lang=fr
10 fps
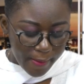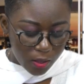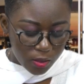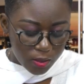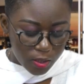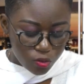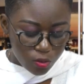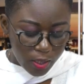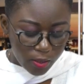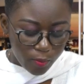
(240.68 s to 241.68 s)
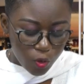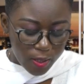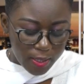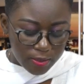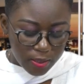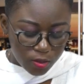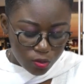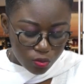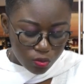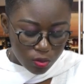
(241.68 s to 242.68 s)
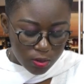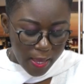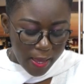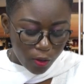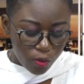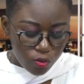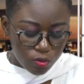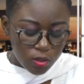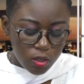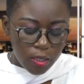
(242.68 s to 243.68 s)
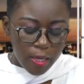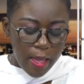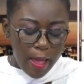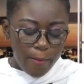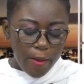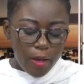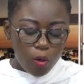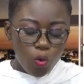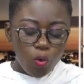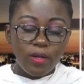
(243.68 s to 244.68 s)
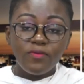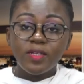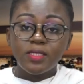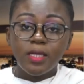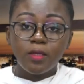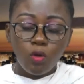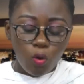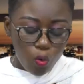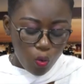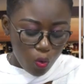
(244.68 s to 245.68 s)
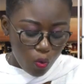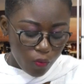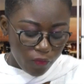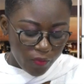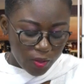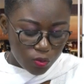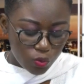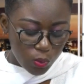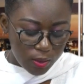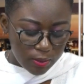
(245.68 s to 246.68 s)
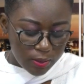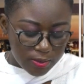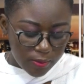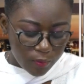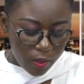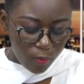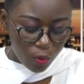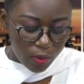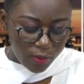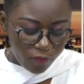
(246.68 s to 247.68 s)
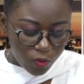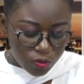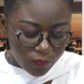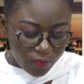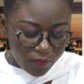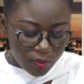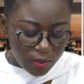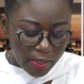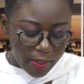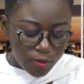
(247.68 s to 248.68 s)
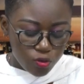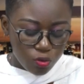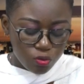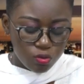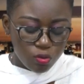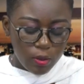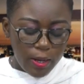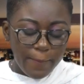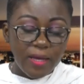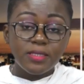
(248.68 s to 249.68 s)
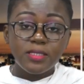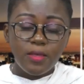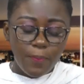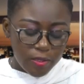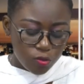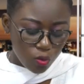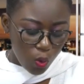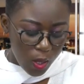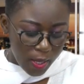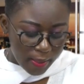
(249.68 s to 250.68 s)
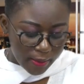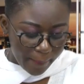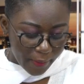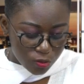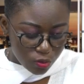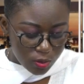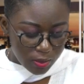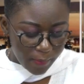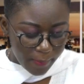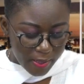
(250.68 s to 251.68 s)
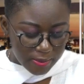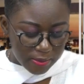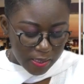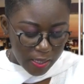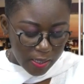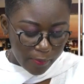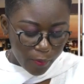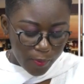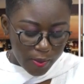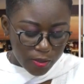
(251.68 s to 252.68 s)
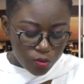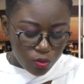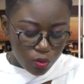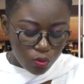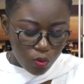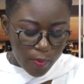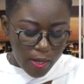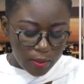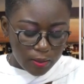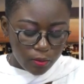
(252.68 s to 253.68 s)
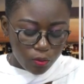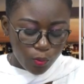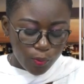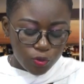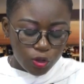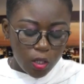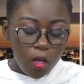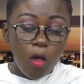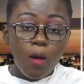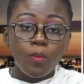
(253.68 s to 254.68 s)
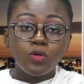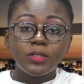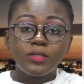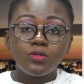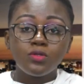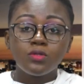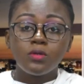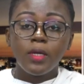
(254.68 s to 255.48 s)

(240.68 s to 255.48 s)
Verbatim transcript: par le National Democrat Institute, a réuni à Bamako les 27 au 28 septembre les forces vives de la nation sur la participation des personnes déplacées et les populations nomades dans le prochain processus